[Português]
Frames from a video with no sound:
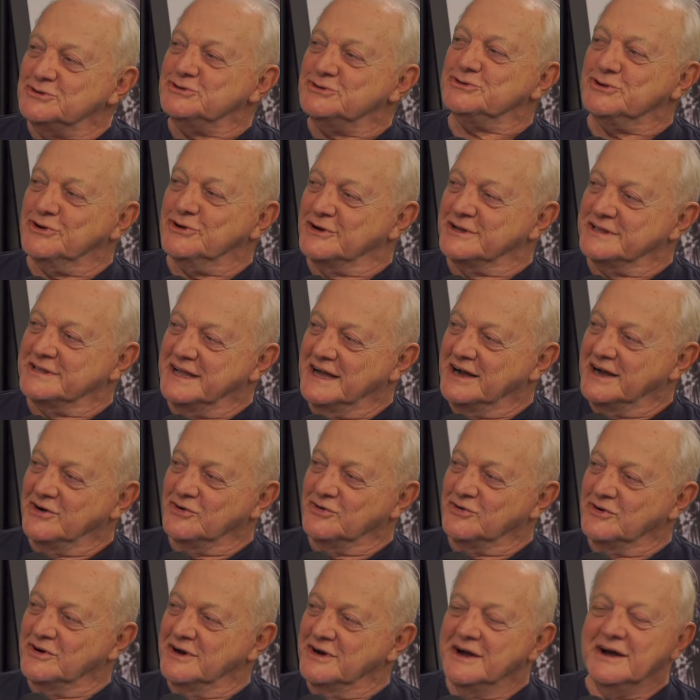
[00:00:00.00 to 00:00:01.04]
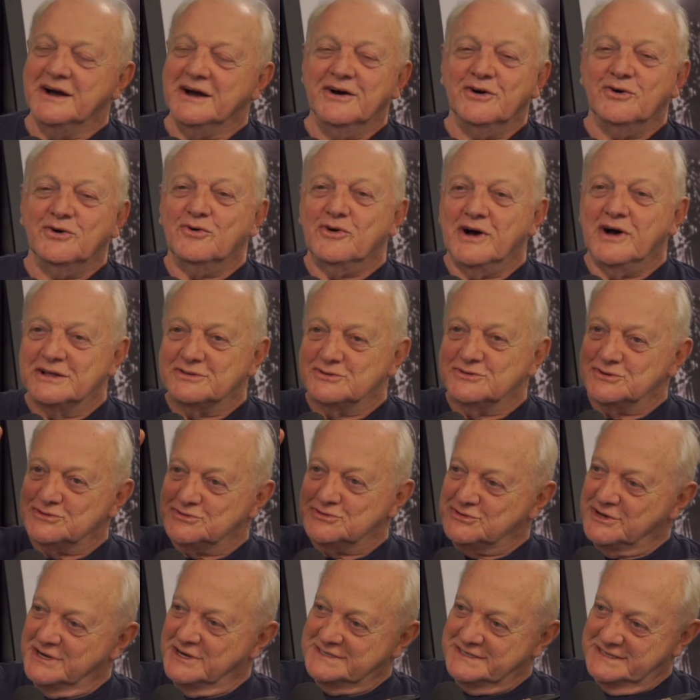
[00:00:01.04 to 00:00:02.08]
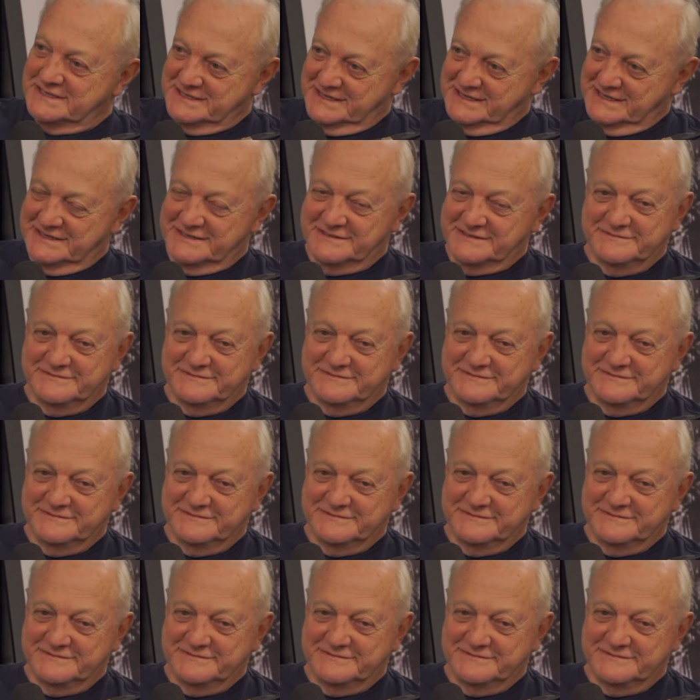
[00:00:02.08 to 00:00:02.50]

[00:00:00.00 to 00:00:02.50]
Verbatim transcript: jornal um anúncio assim.